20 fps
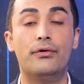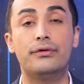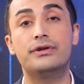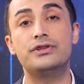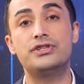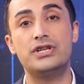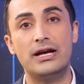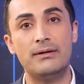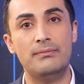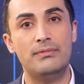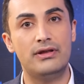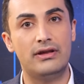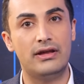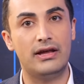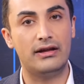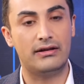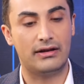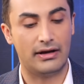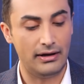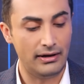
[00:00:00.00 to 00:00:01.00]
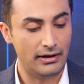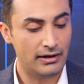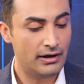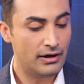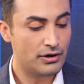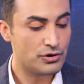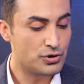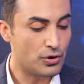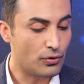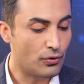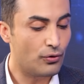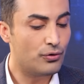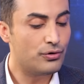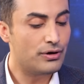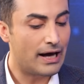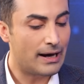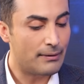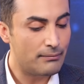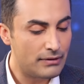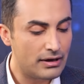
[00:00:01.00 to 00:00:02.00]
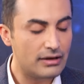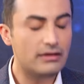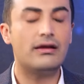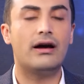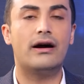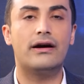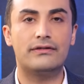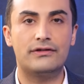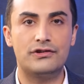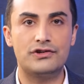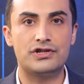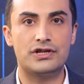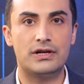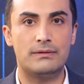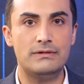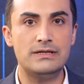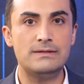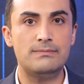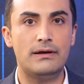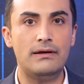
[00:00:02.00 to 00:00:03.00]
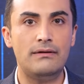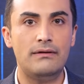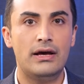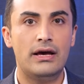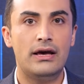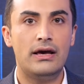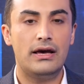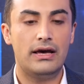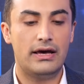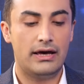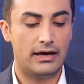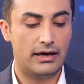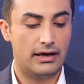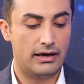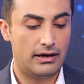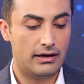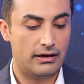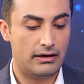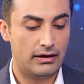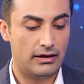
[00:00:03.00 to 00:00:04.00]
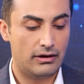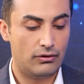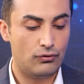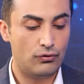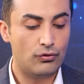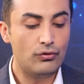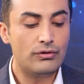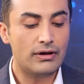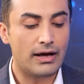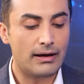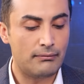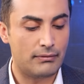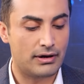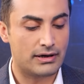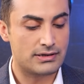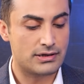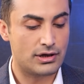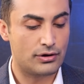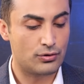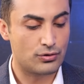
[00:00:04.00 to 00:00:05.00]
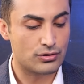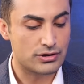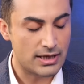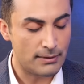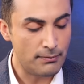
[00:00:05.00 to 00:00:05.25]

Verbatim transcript: olacak mı diye de çok önemli tartıştığımız bir e, üründen bahsediyoruz.